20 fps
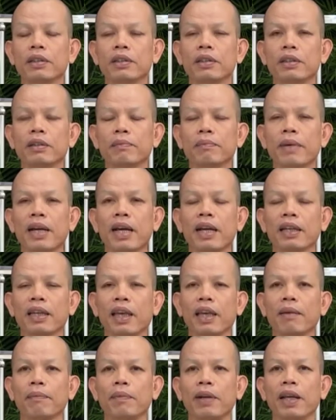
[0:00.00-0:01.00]
เออ มา
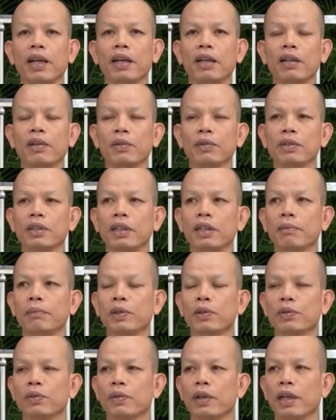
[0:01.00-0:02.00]
แกบแลนเลี้ยวสี
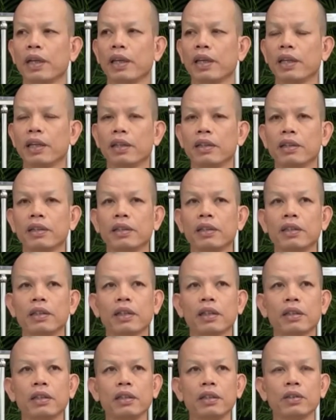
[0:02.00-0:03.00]
บ่สวย
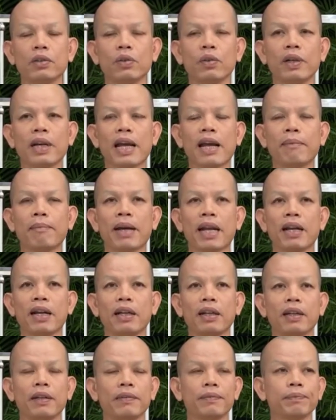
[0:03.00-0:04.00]
ก็คือโซดาบัน
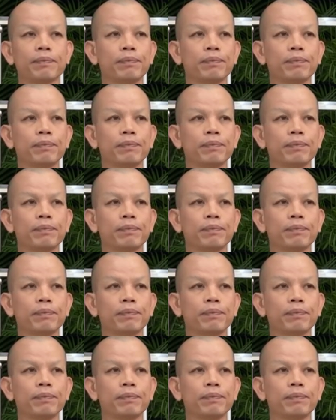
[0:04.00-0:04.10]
